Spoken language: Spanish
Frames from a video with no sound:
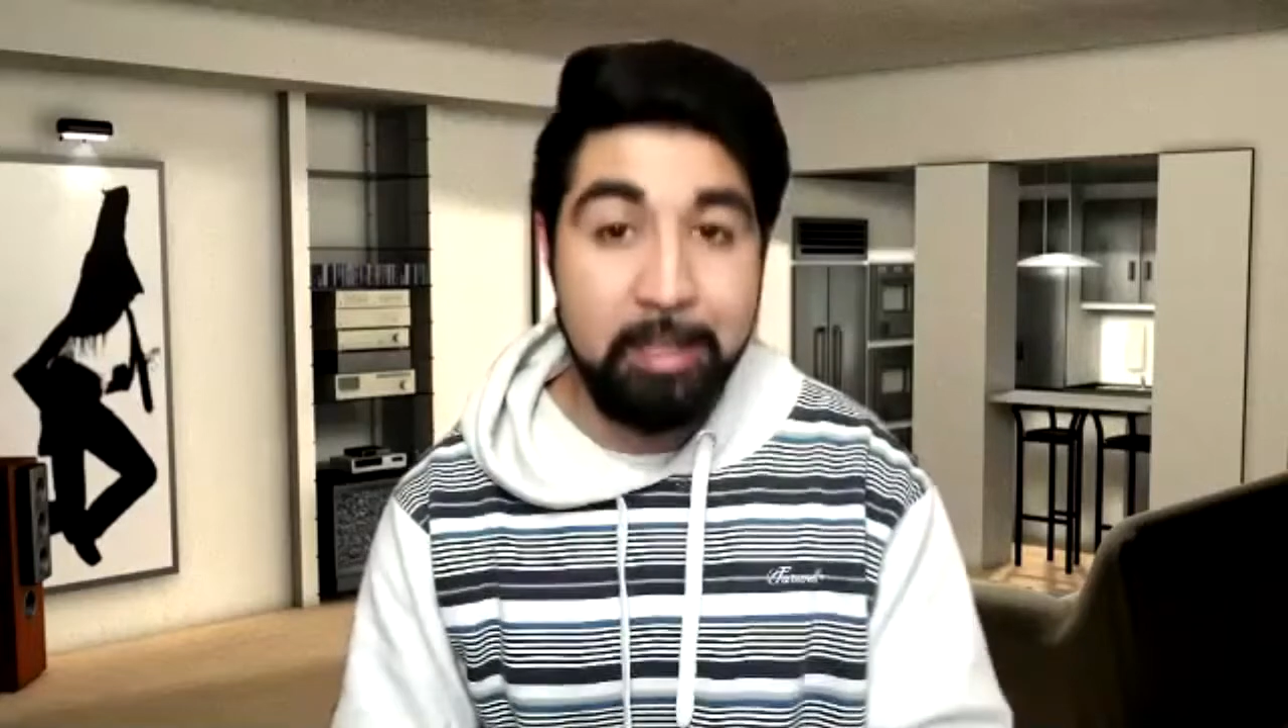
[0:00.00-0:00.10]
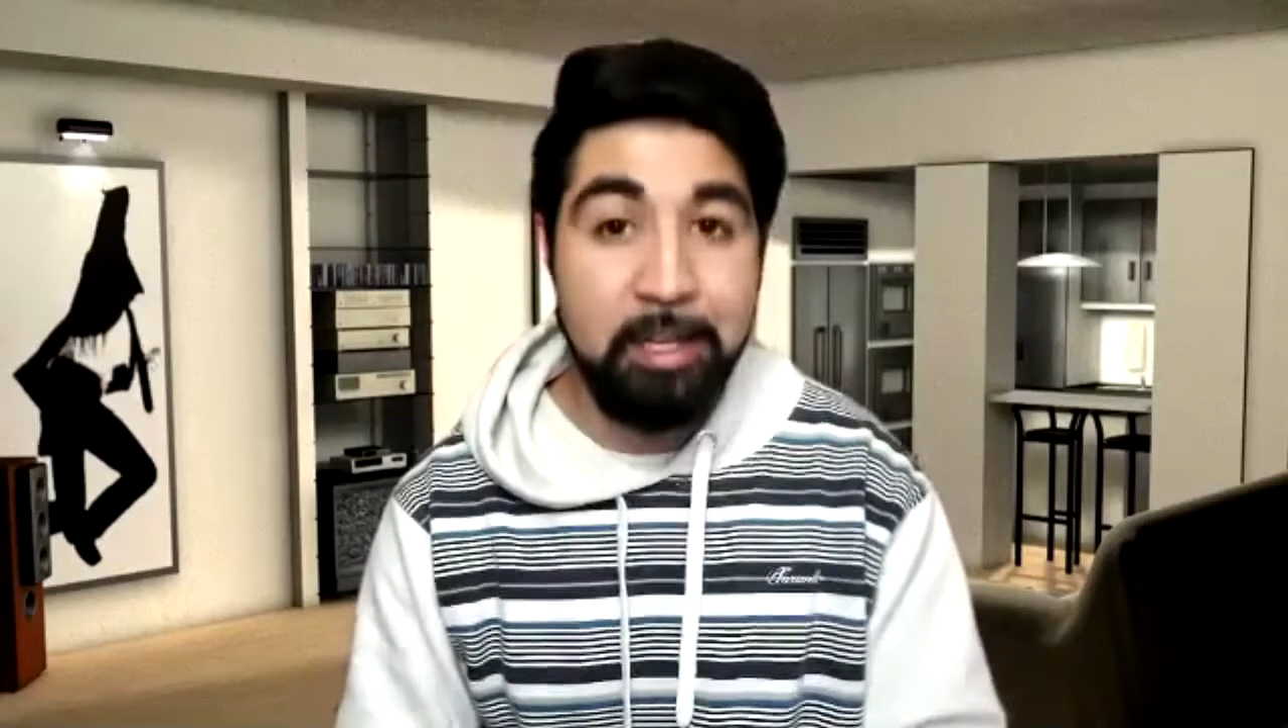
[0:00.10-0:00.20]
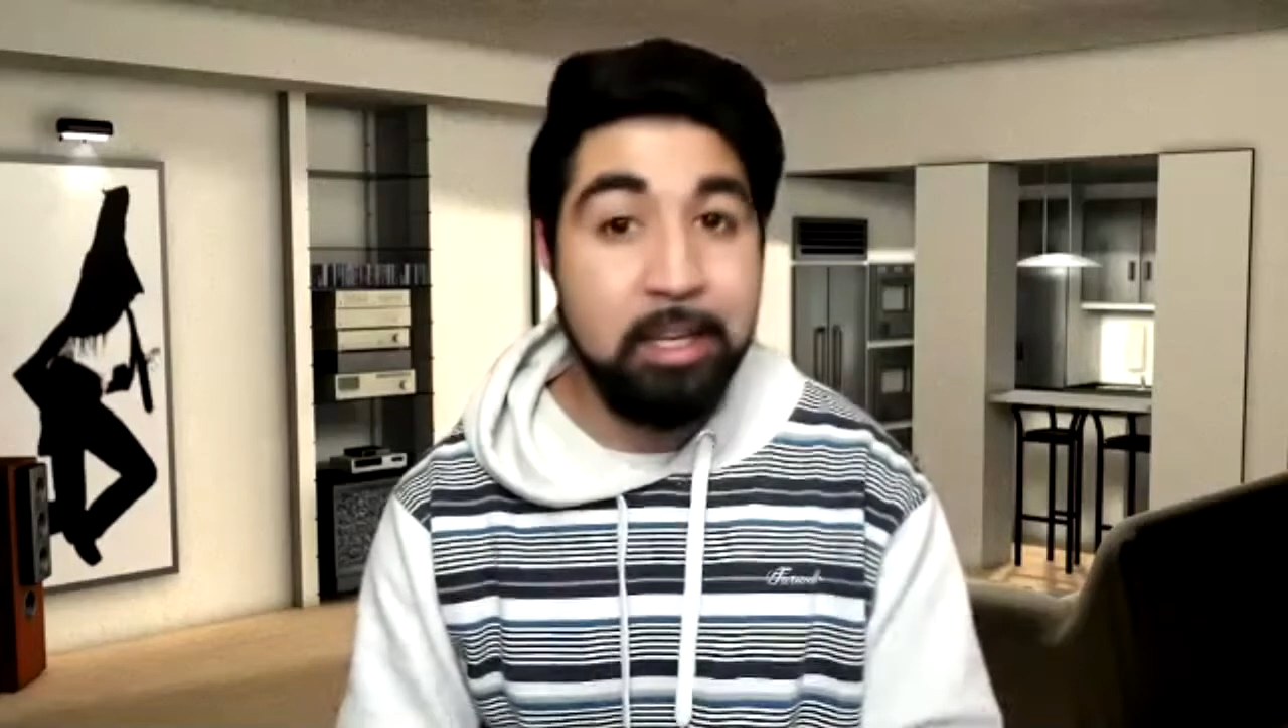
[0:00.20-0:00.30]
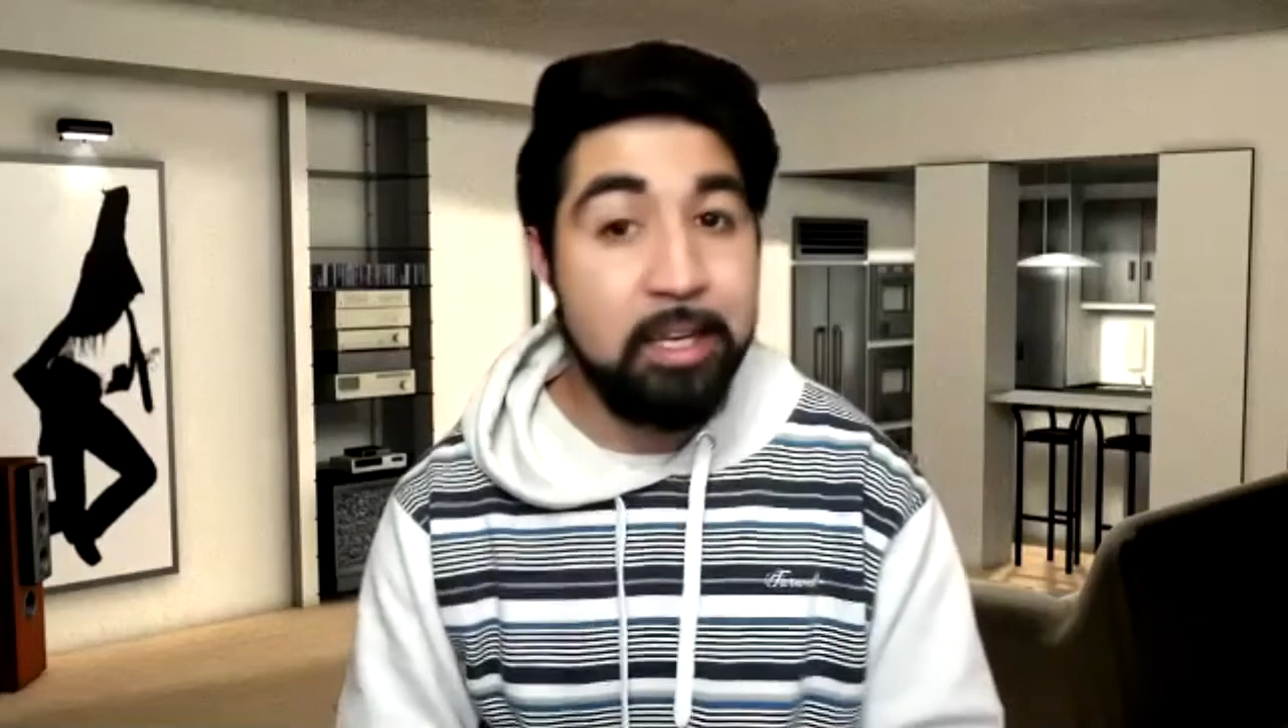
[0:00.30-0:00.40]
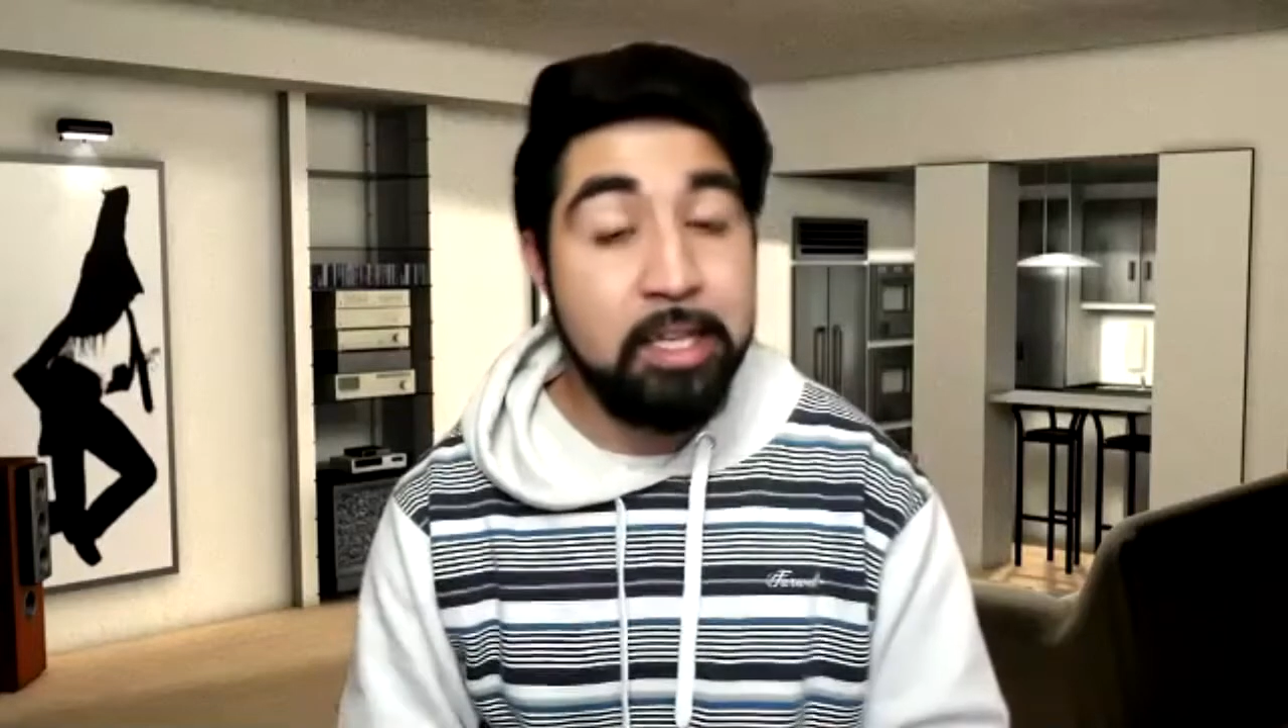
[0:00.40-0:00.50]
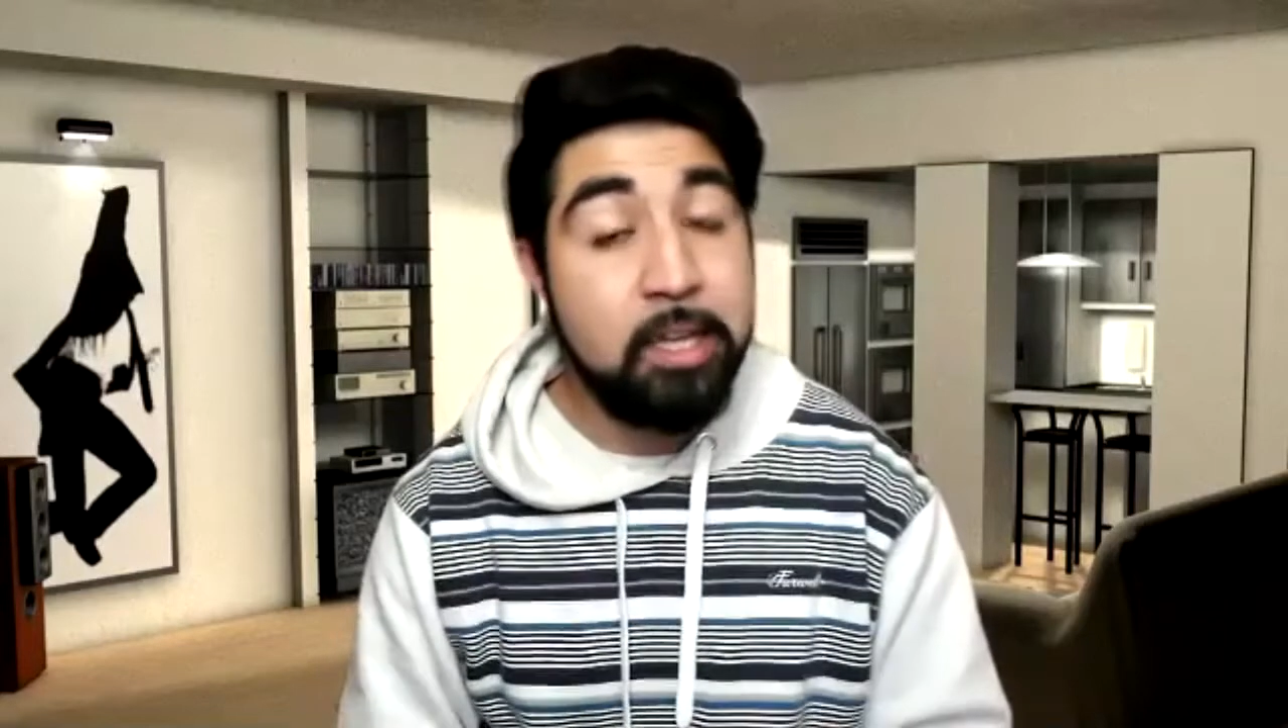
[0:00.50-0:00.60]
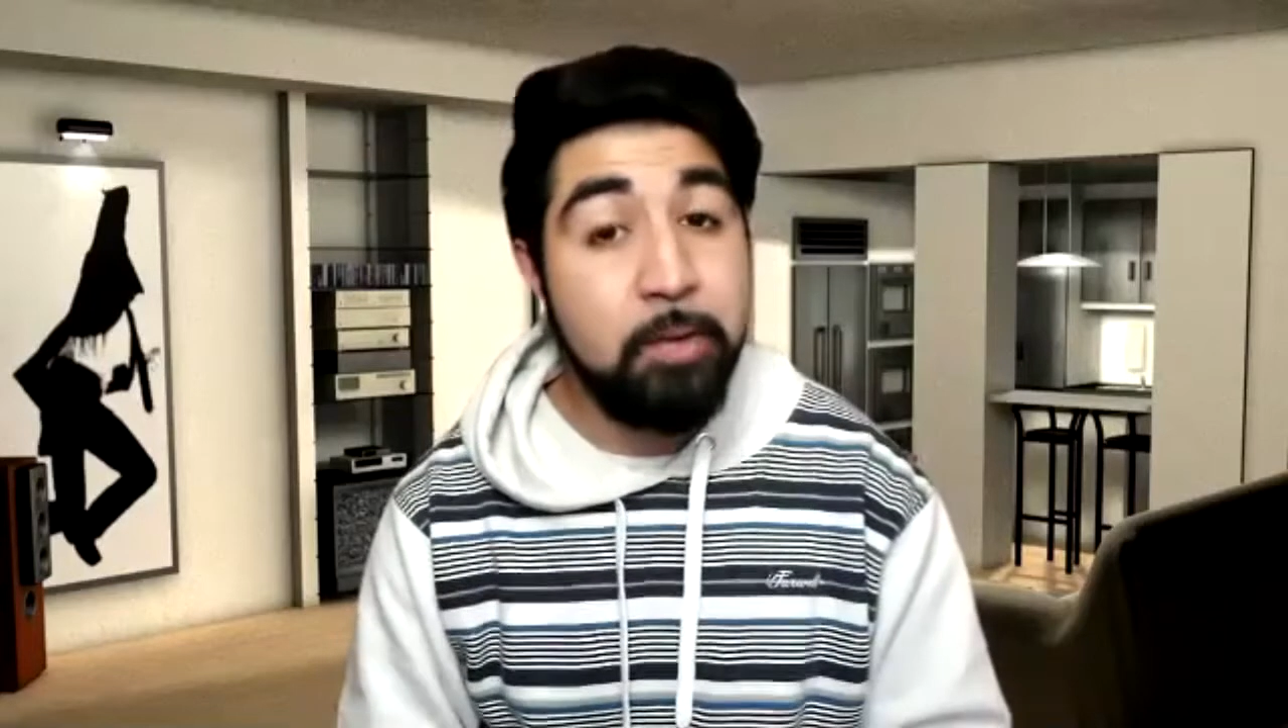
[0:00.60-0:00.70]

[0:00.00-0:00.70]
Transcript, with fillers: tiene este